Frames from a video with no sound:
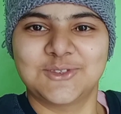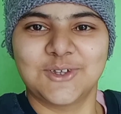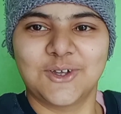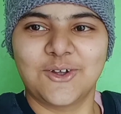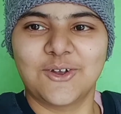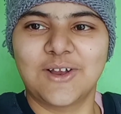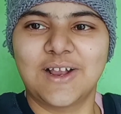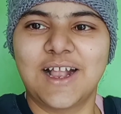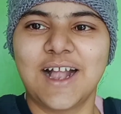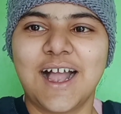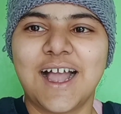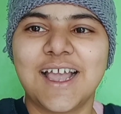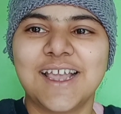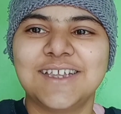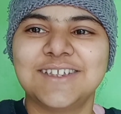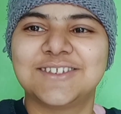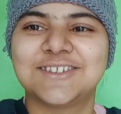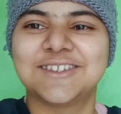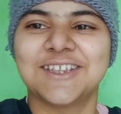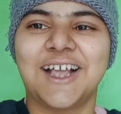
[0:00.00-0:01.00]
तो
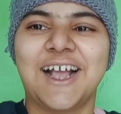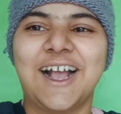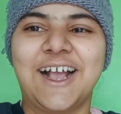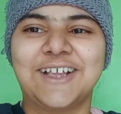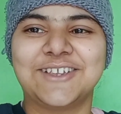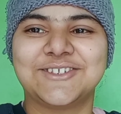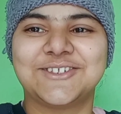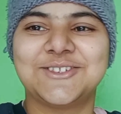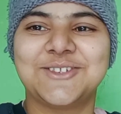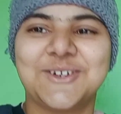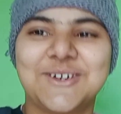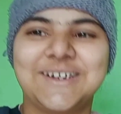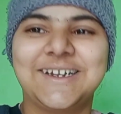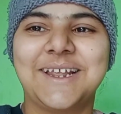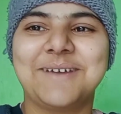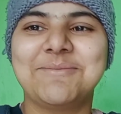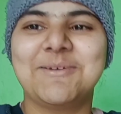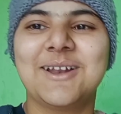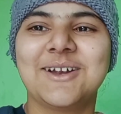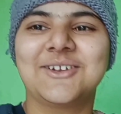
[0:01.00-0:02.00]
गाइस आज तो
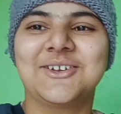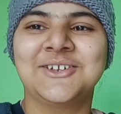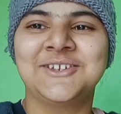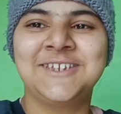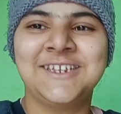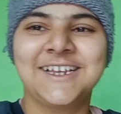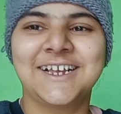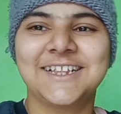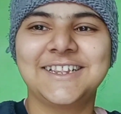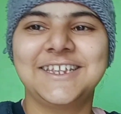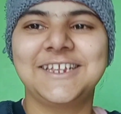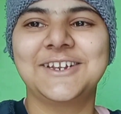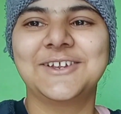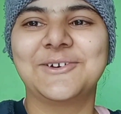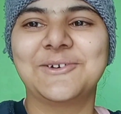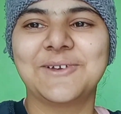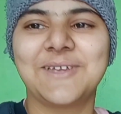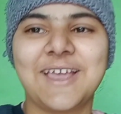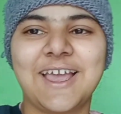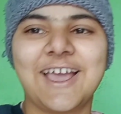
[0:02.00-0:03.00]
डबल खुशी का दिन
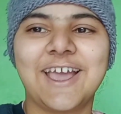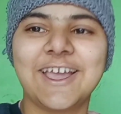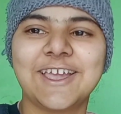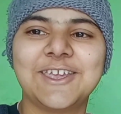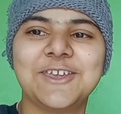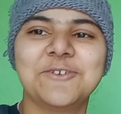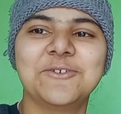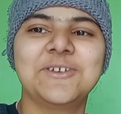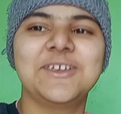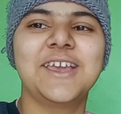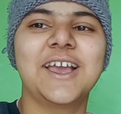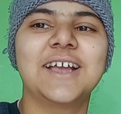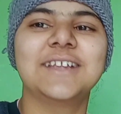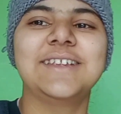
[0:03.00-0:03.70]
हो गया है क्योंकि